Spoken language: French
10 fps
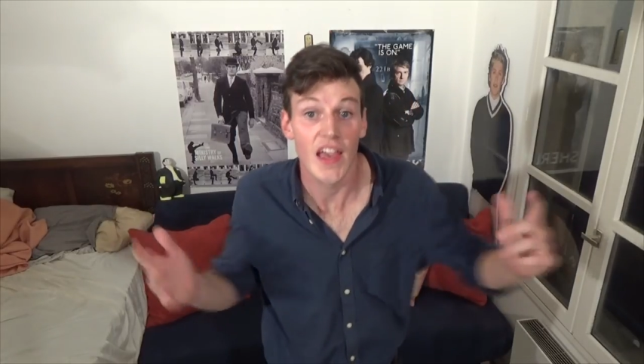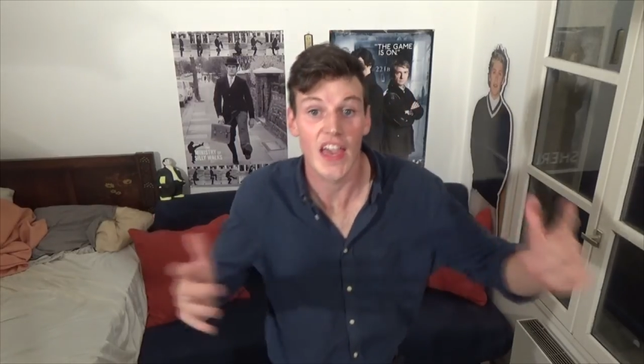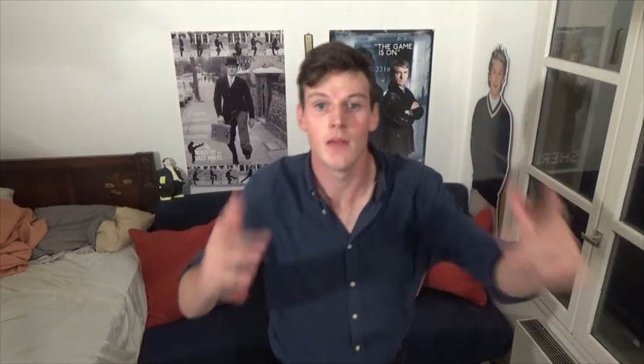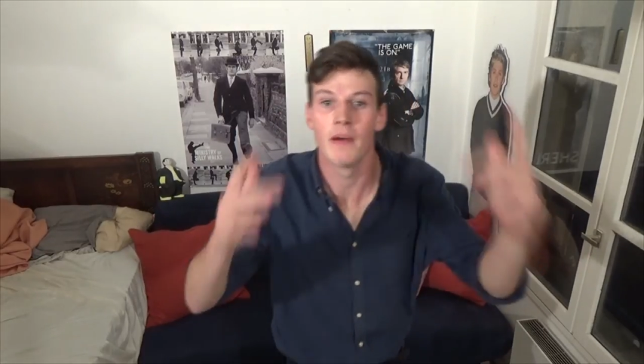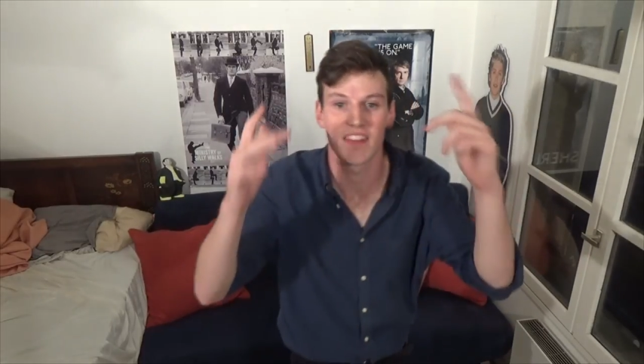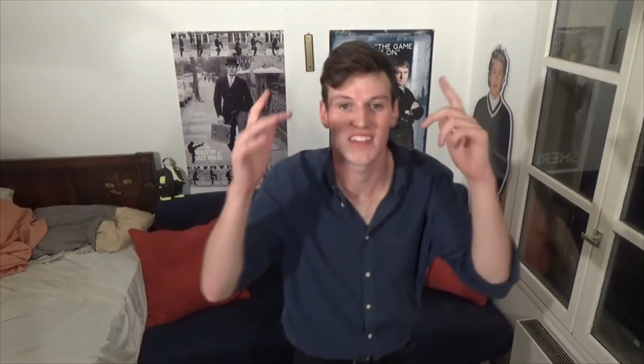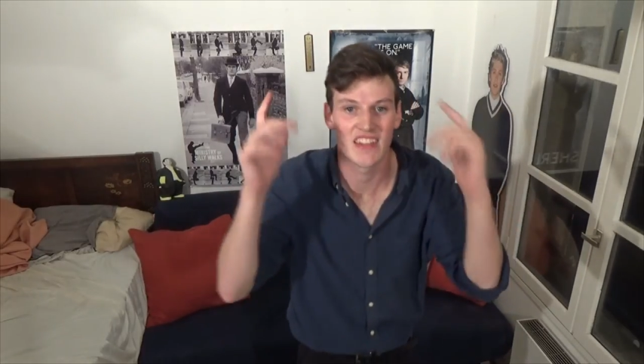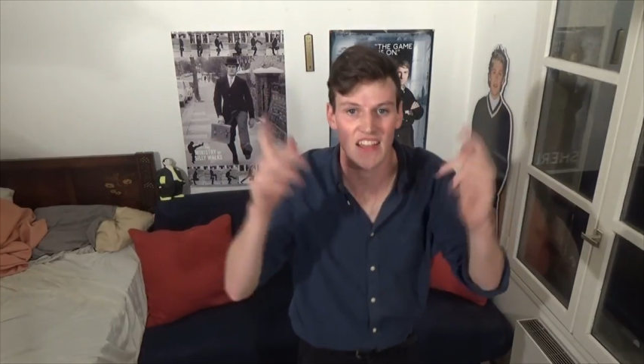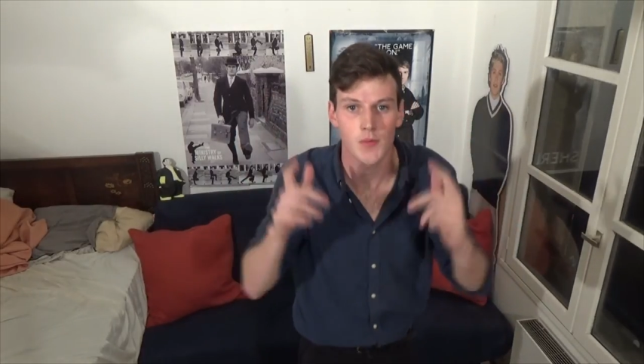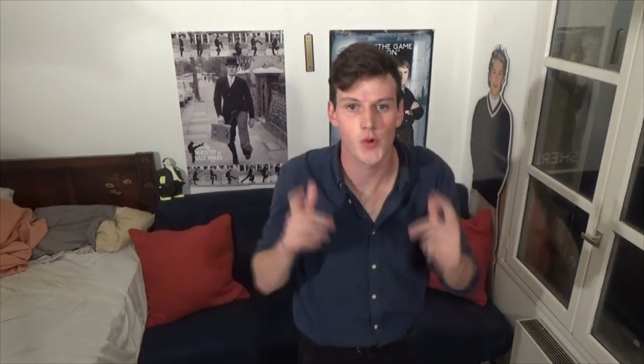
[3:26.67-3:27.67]
eh ben c'est
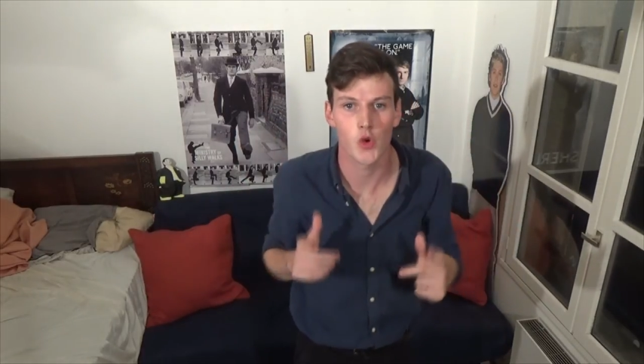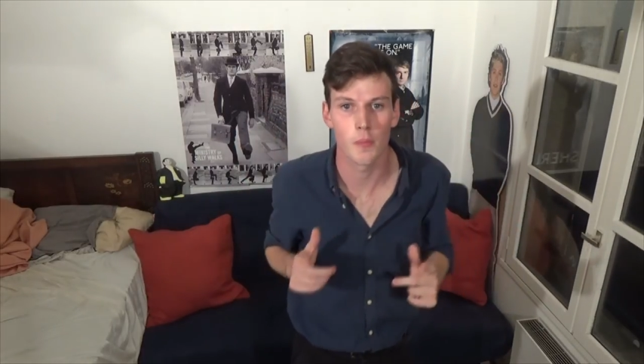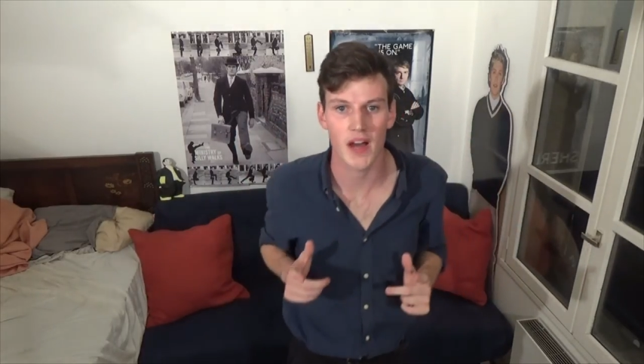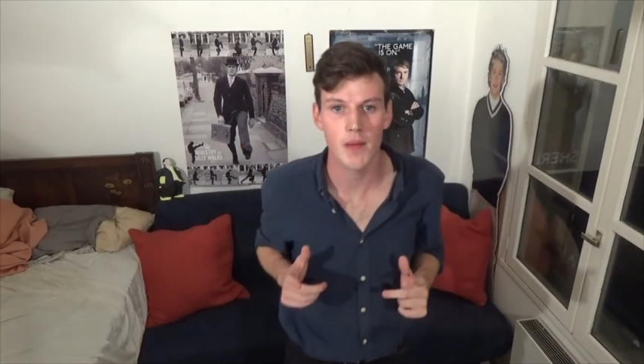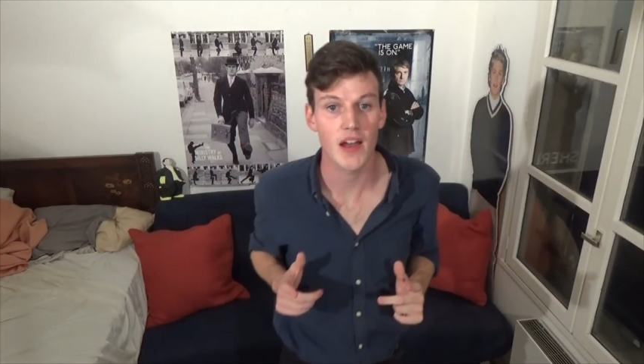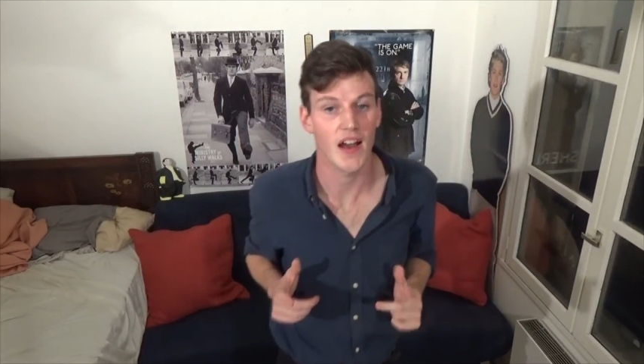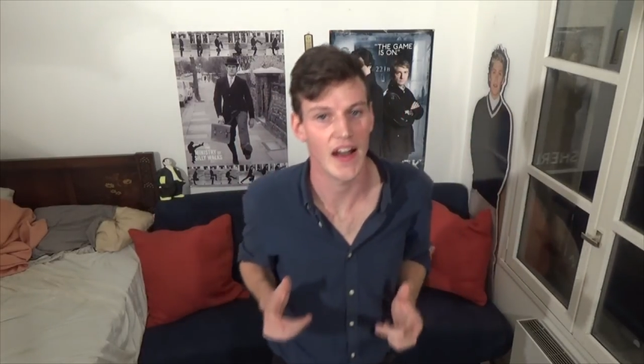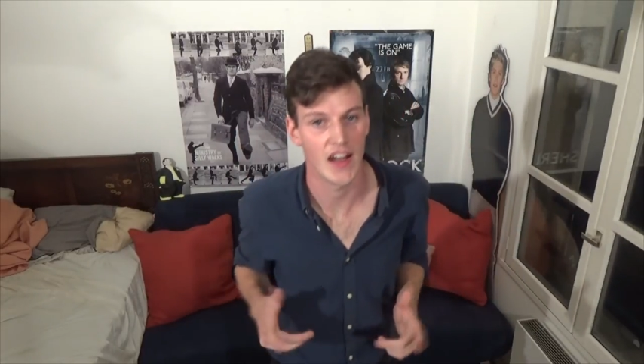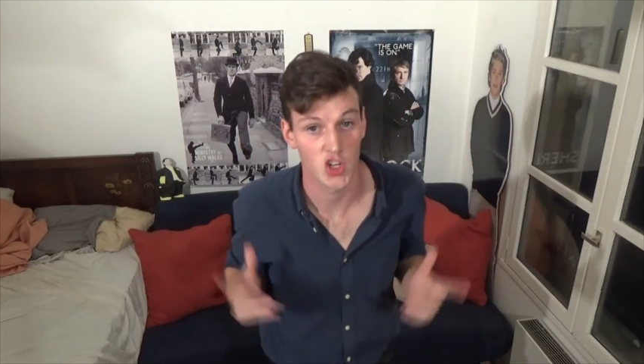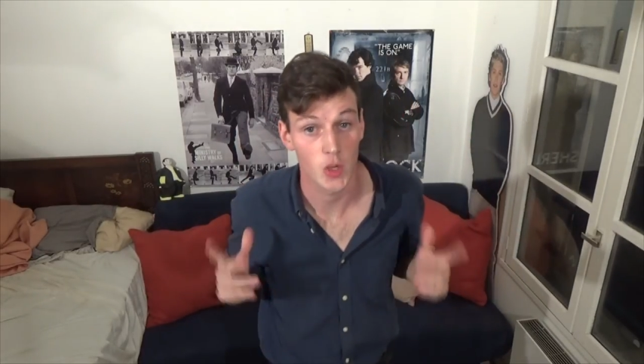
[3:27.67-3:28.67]
carrément comparable
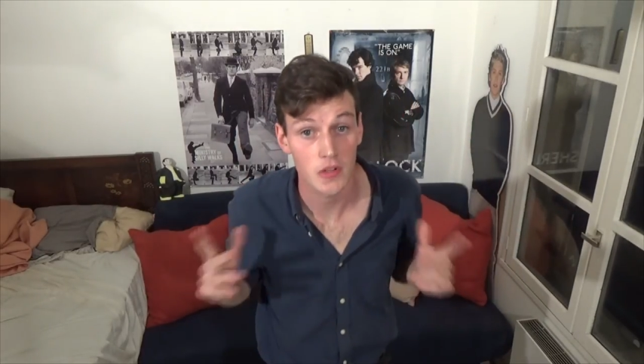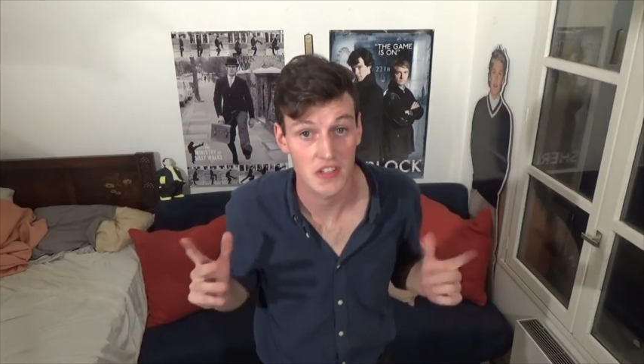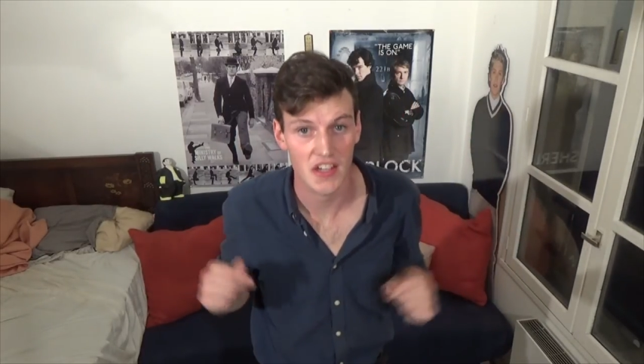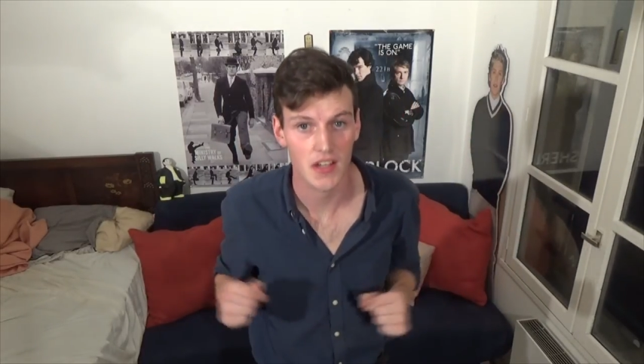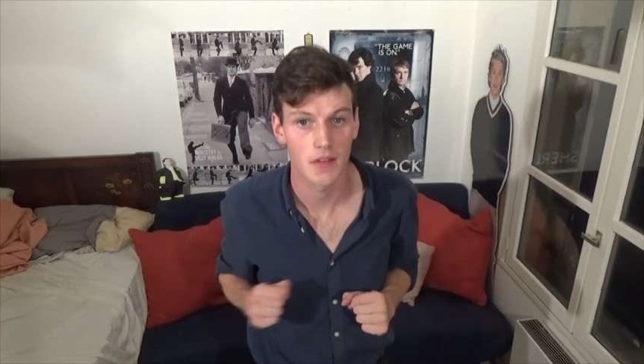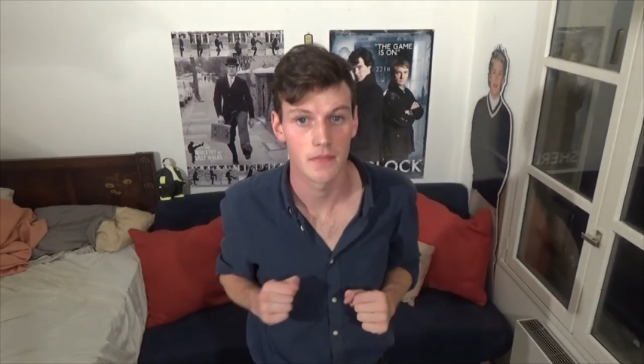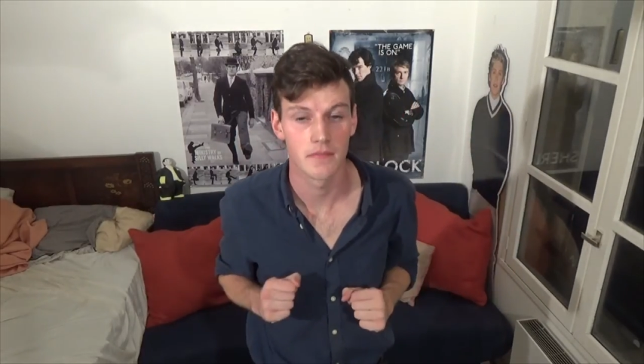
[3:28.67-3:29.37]
à un commentaire.